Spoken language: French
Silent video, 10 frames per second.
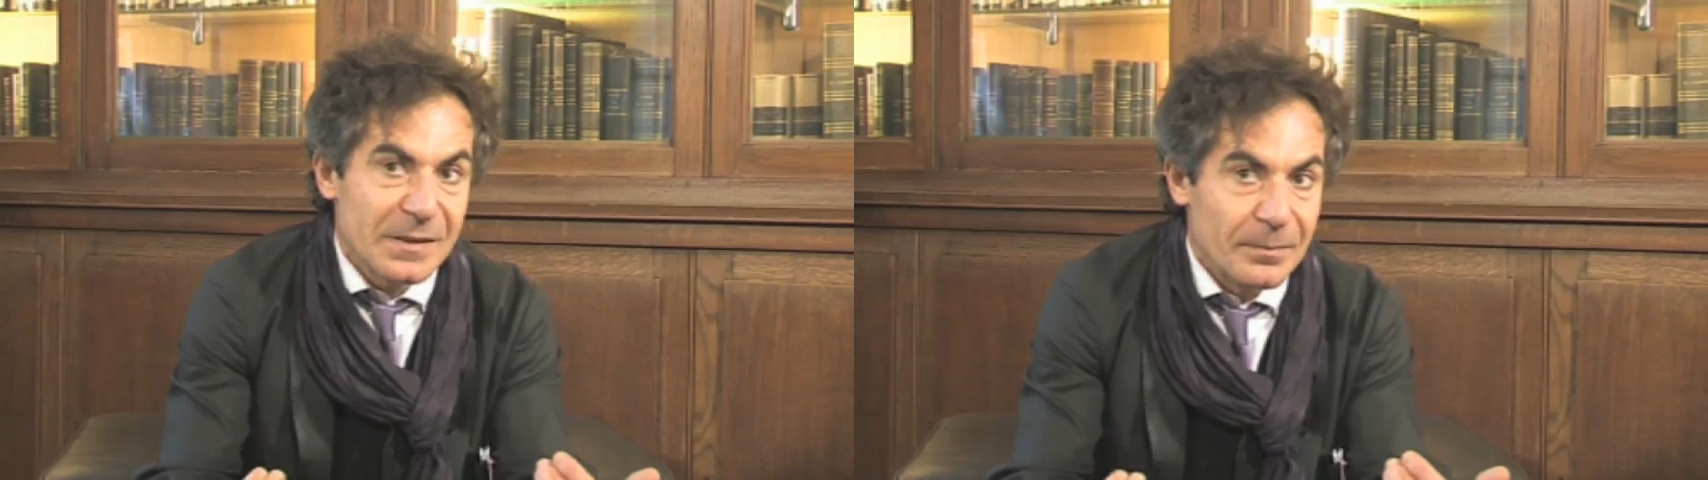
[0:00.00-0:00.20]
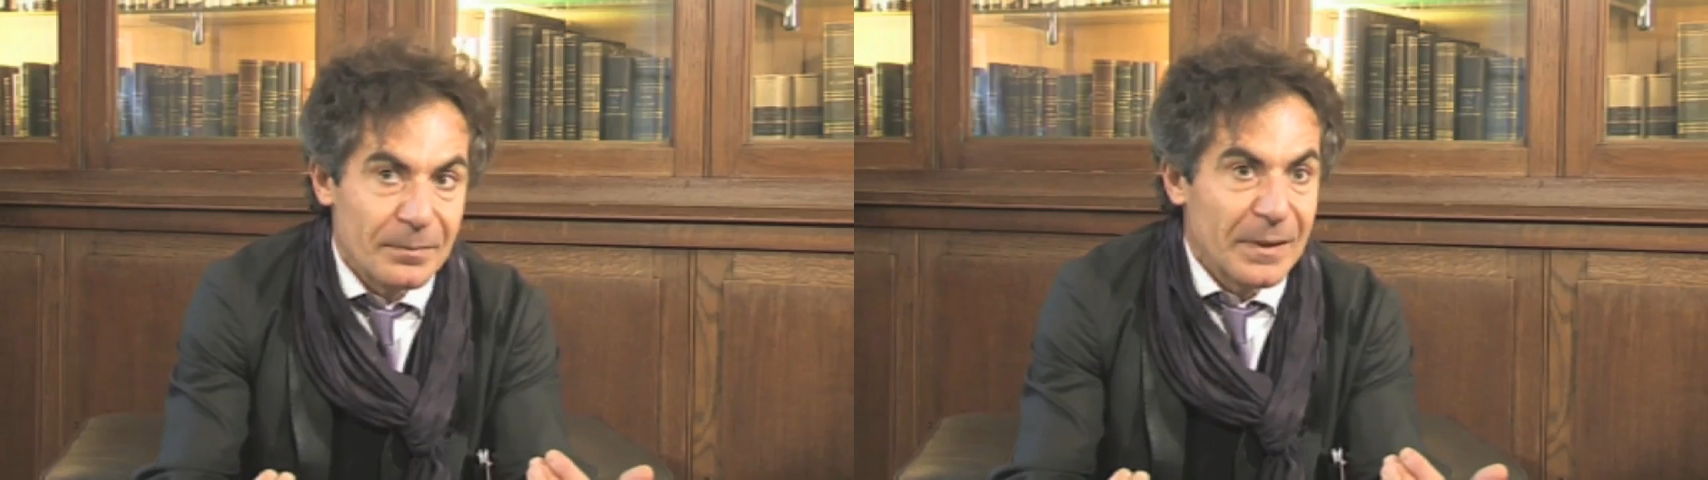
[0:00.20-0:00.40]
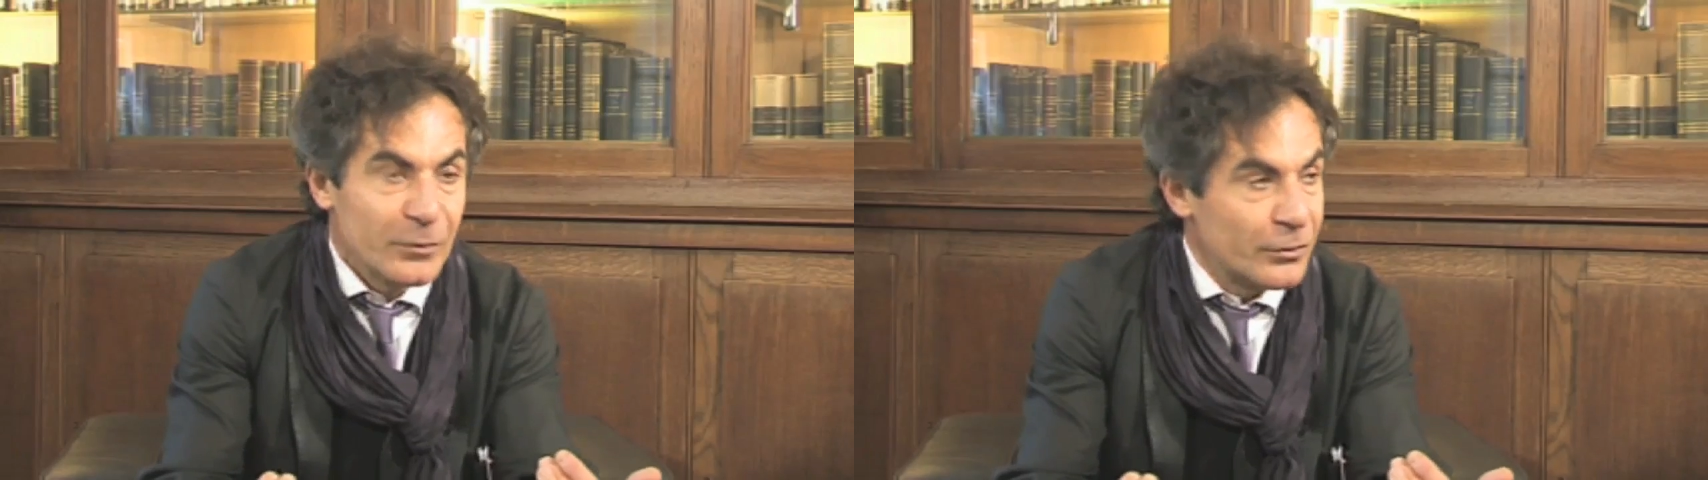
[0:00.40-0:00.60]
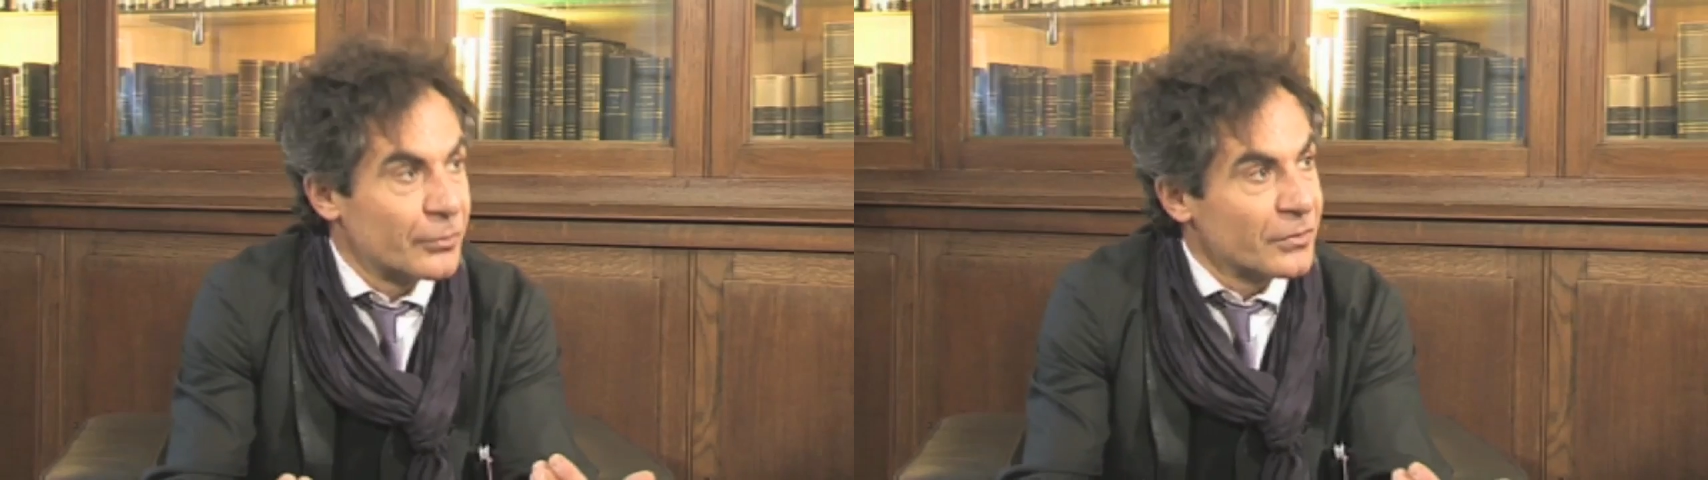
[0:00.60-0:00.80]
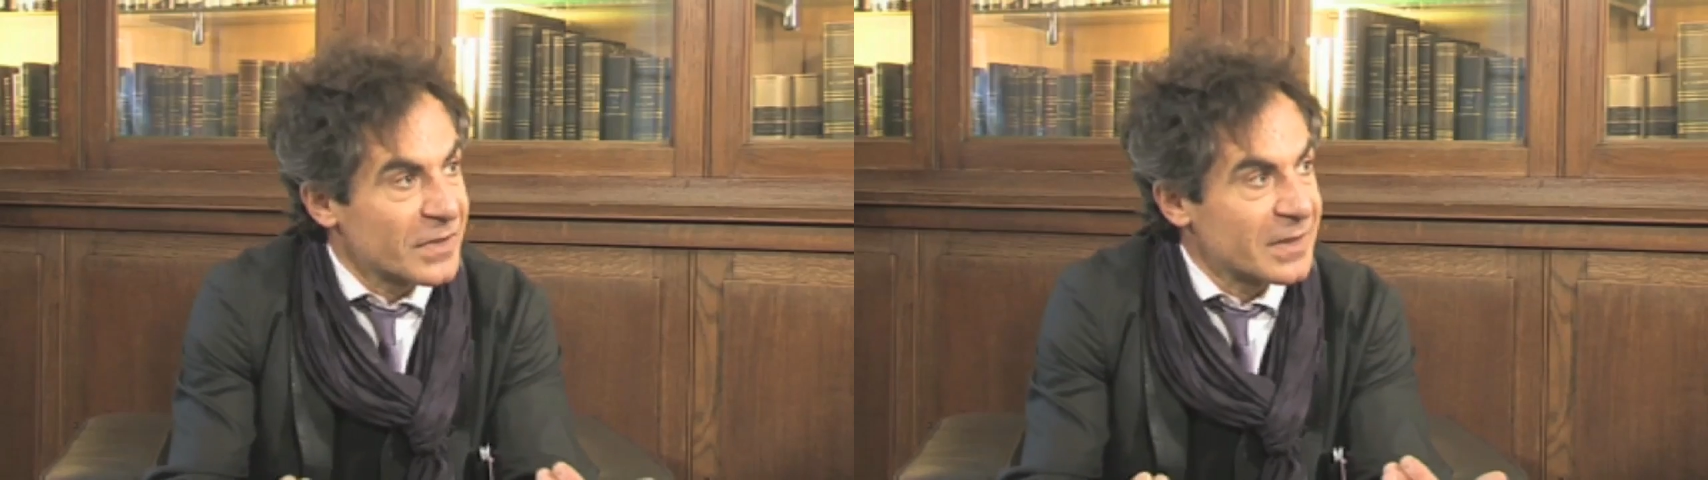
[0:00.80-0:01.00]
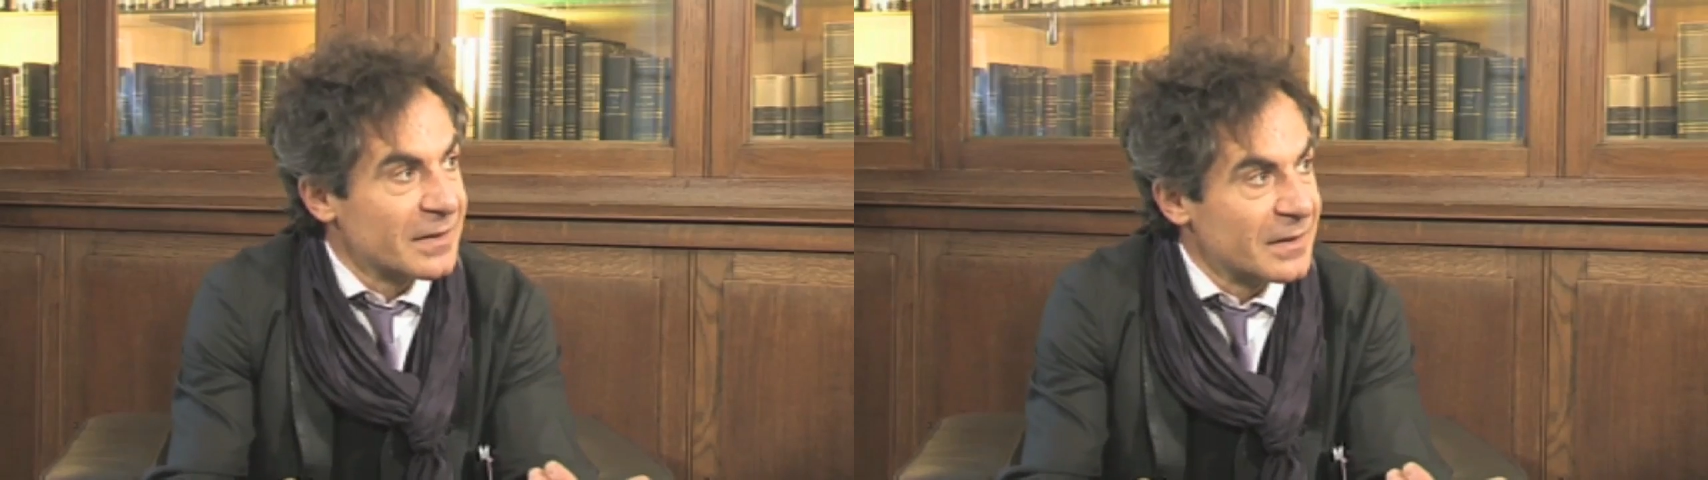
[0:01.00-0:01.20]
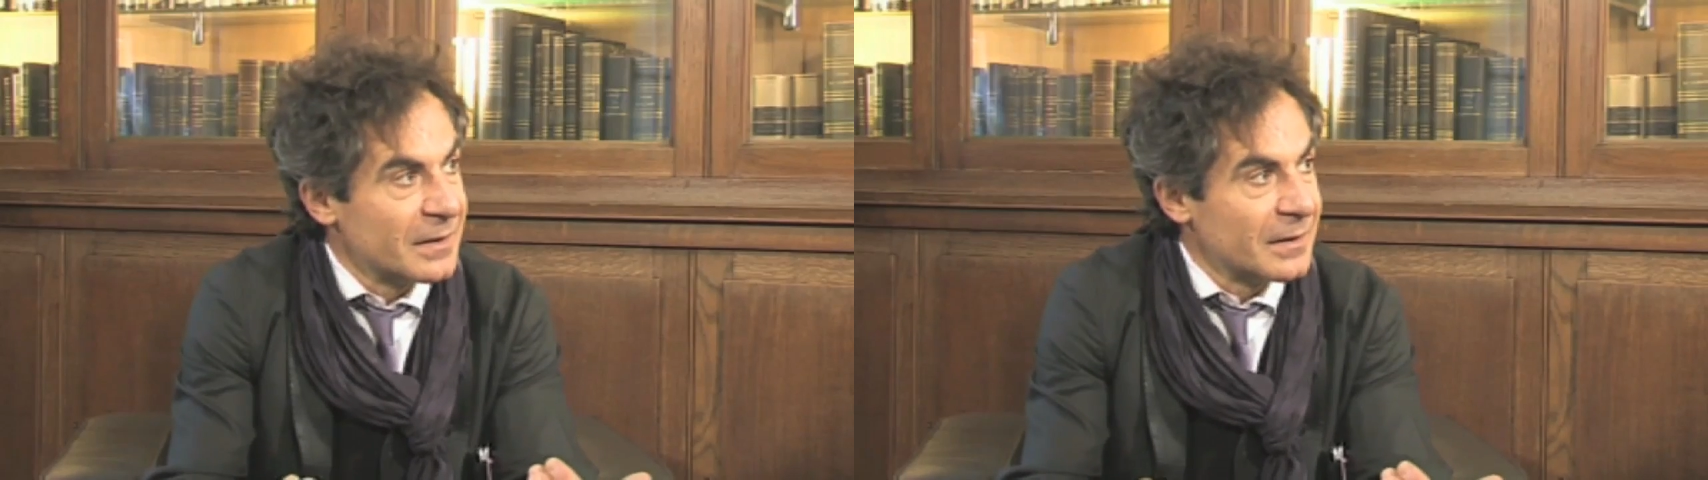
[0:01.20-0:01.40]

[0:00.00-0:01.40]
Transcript: c'est pas du tout ce qui